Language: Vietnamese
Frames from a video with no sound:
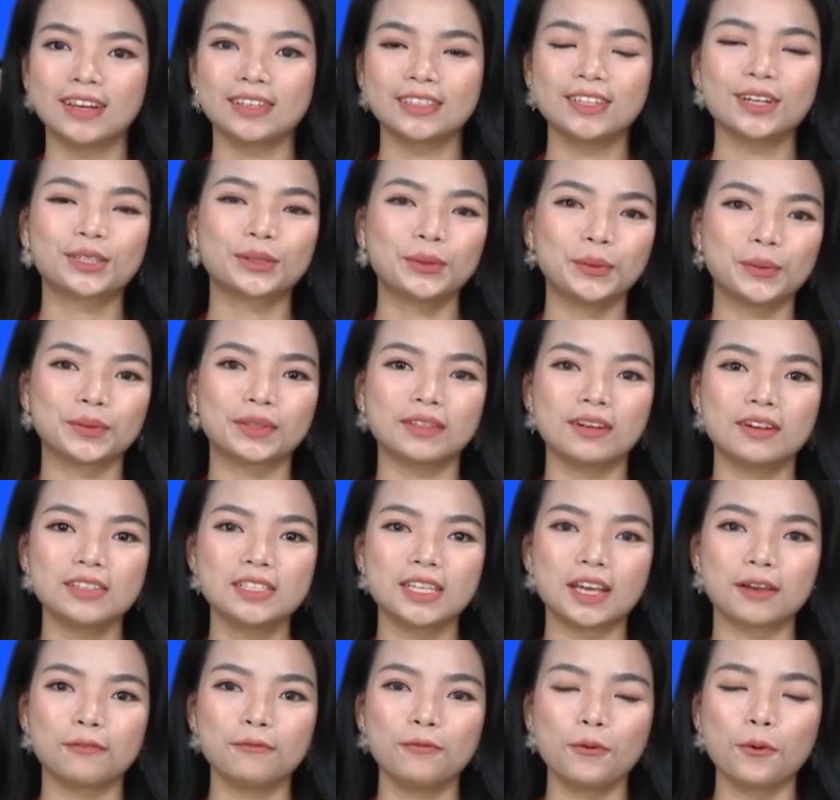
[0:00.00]
được Thủ tướng
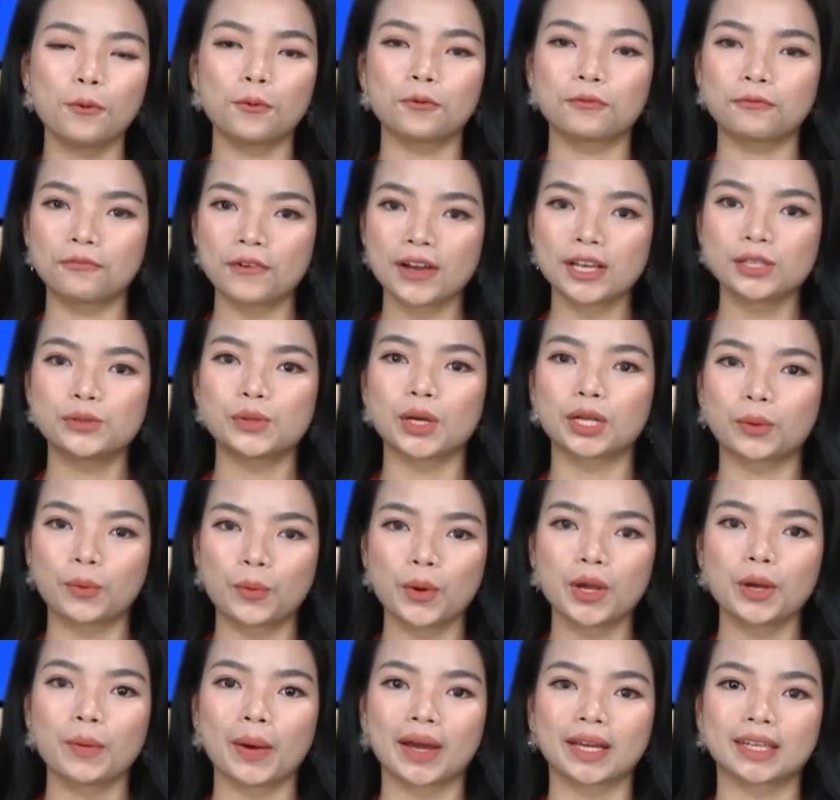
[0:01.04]
Chính phủ phê duyệt
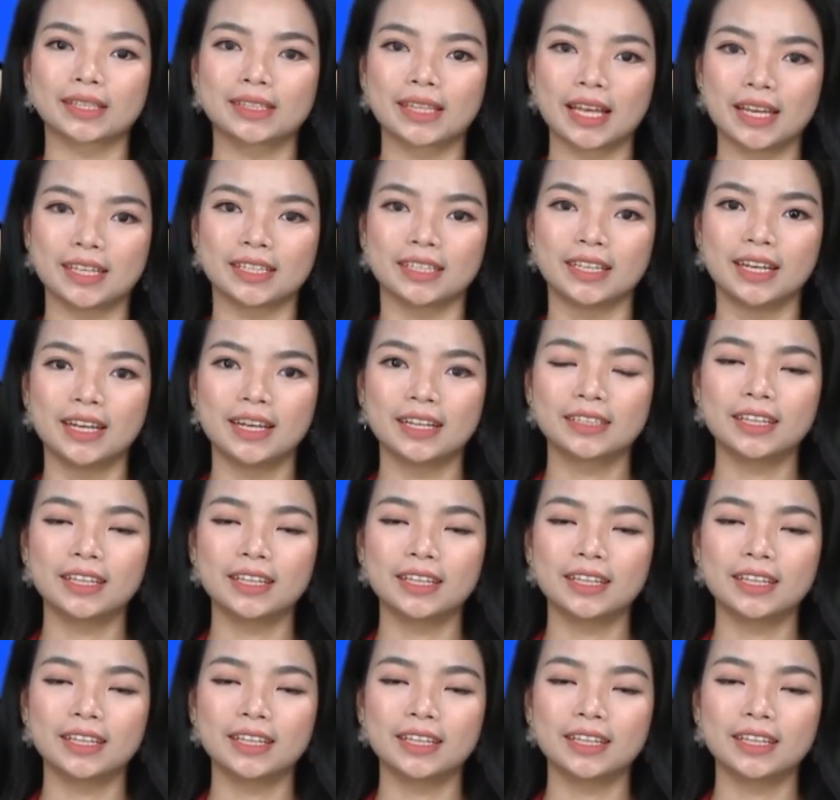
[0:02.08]
quy hoạch tỉnh